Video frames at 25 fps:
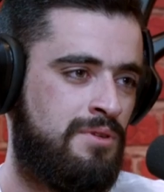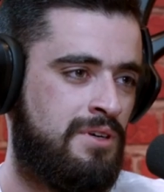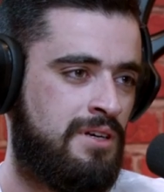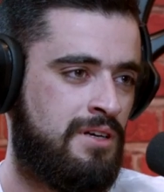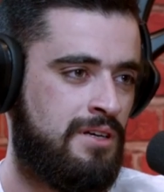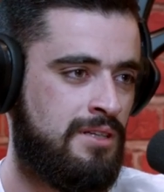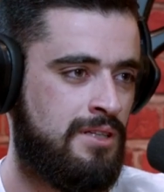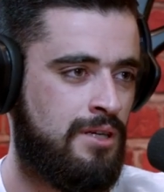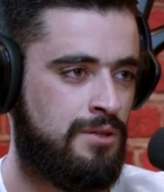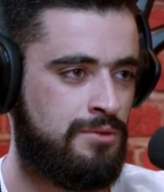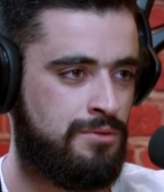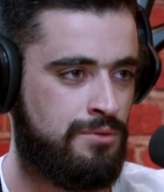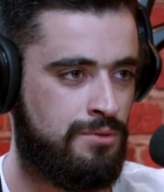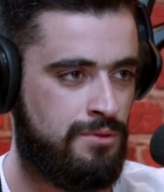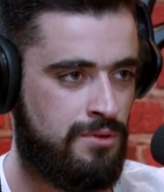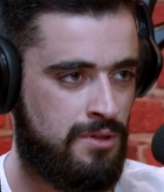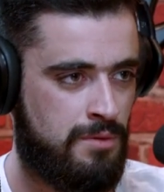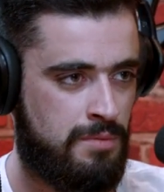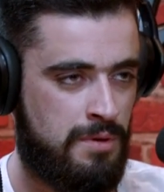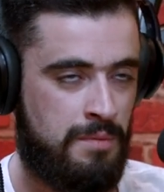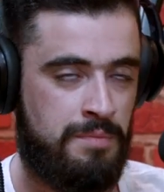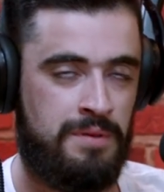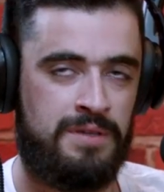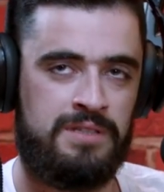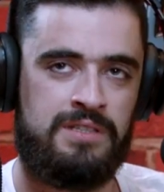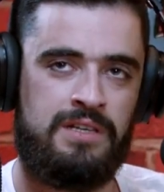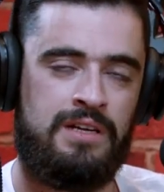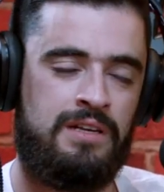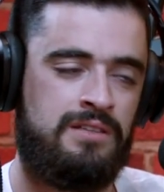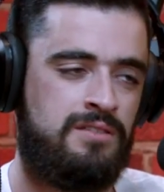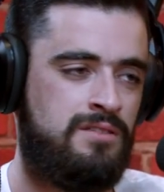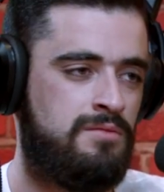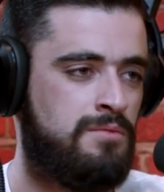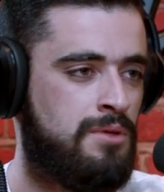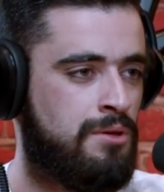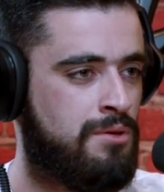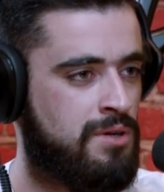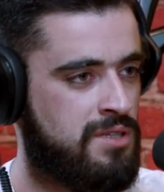naquela altura, para pensar
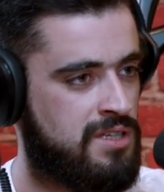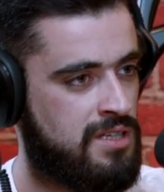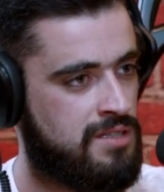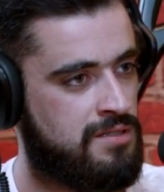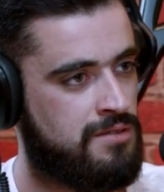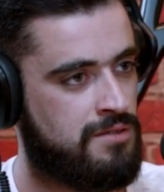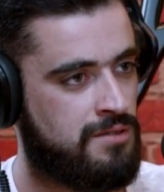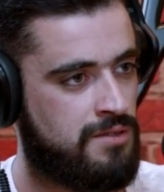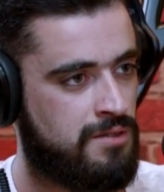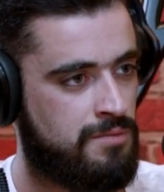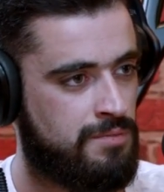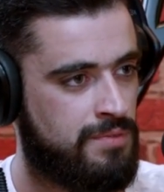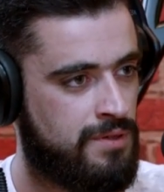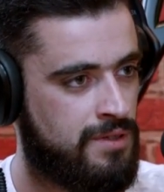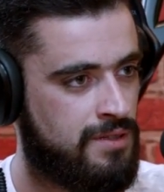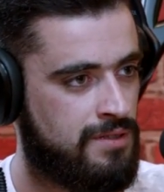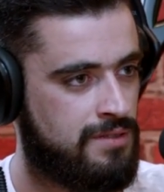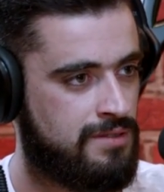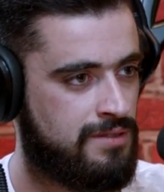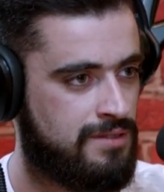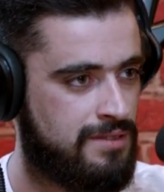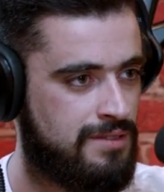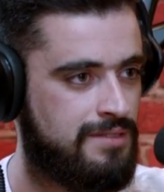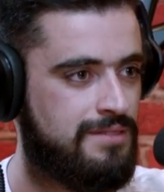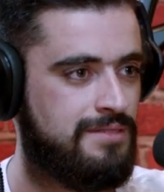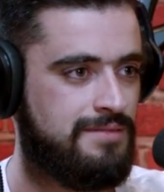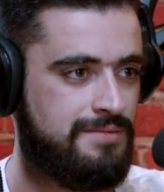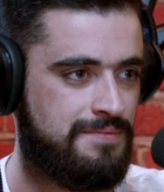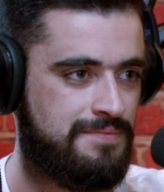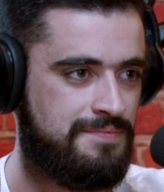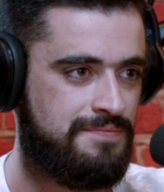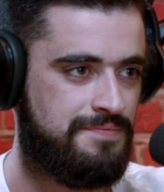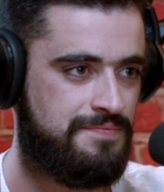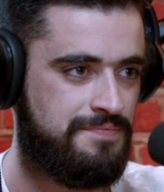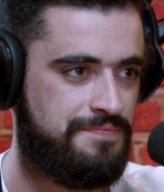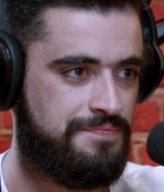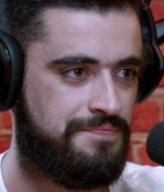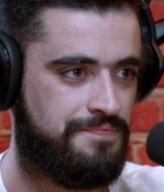assim uma coisa assim de repente.
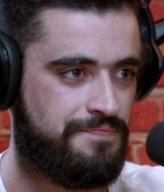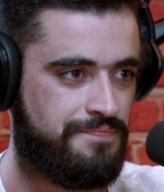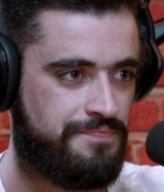E tu não